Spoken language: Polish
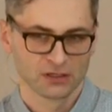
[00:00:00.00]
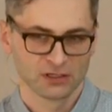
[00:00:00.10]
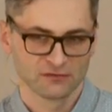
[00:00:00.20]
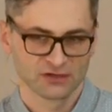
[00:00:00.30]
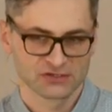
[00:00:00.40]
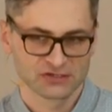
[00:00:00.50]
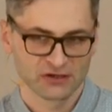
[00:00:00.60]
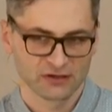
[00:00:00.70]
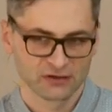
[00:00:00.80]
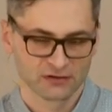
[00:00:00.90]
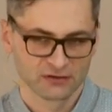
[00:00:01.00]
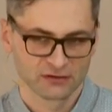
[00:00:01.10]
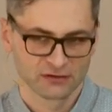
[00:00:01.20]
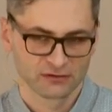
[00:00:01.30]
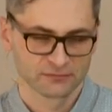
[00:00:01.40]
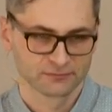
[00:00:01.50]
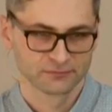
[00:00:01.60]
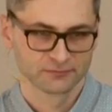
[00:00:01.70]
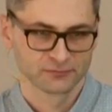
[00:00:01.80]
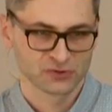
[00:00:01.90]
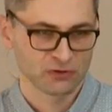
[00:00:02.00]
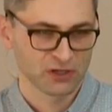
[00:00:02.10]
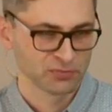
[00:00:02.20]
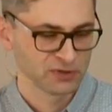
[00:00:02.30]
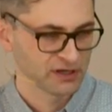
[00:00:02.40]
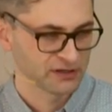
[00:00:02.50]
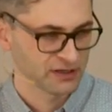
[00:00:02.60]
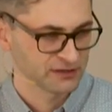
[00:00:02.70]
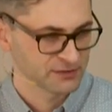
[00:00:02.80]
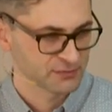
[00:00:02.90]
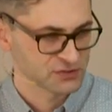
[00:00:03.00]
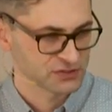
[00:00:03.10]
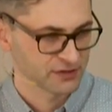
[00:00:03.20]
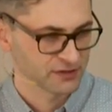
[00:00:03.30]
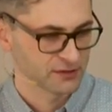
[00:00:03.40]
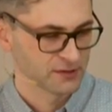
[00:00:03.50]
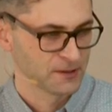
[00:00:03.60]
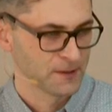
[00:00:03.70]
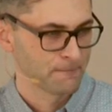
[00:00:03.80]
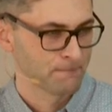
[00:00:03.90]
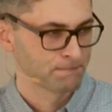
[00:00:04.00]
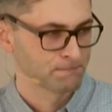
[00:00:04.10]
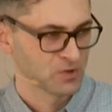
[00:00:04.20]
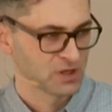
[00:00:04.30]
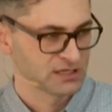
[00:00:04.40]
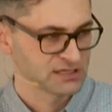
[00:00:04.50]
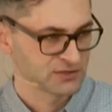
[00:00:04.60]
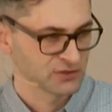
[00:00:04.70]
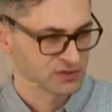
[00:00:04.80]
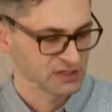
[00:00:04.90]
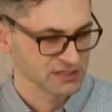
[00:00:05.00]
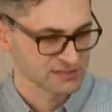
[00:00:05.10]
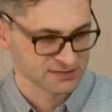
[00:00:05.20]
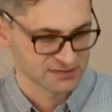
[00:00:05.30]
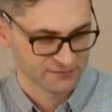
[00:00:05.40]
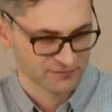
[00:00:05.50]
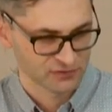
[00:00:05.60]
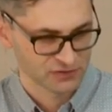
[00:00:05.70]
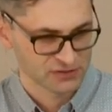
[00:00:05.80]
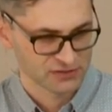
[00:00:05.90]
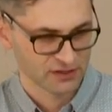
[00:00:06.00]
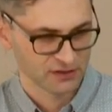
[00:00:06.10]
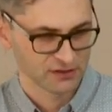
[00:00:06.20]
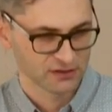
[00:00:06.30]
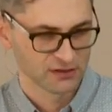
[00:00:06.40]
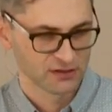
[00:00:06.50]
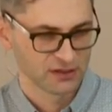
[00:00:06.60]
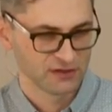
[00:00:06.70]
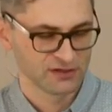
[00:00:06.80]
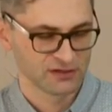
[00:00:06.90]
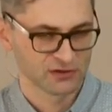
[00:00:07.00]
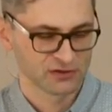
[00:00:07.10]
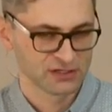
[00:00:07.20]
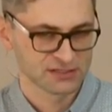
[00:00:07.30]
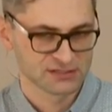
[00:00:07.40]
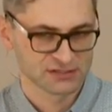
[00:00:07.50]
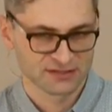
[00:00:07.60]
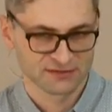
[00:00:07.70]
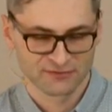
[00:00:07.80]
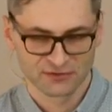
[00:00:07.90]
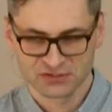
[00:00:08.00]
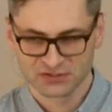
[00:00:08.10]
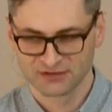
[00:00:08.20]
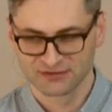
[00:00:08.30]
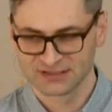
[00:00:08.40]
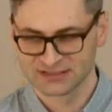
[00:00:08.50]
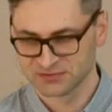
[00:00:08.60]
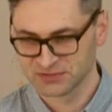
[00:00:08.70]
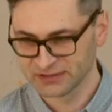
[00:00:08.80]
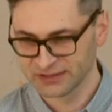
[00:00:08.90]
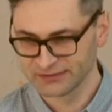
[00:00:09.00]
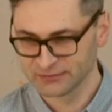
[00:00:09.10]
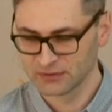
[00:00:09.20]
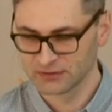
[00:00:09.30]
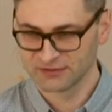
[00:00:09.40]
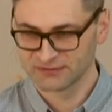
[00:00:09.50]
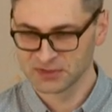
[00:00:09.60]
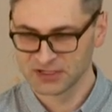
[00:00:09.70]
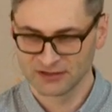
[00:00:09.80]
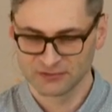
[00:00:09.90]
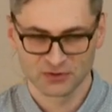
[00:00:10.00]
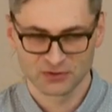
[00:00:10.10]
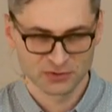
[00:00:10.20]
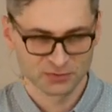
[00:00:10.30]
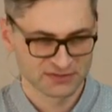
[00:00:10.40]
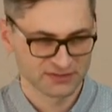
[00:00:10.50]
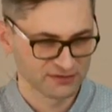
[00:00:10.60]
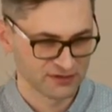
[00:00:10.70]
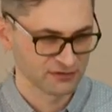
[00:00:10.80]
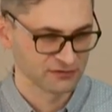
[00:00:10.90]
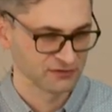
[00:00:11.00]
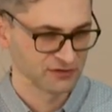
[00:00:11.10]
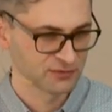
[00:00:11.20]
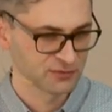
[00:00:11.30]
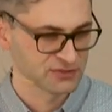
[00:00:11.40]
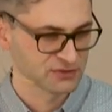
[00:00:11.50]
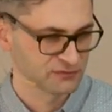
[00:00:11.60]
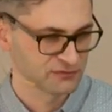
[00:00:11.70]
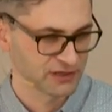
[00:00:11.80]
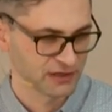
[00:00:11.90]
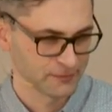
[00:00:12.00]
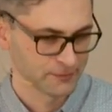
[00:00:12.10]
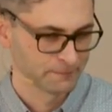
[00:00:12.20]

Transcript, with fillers: I wiecie, y, przykład polega na tym, że jest orkiestra symfoniczna i w tej orkiestrze symfonicznej, nie znam się na tym, nie wiem ile tam osób standardowo, ile muzyków gra.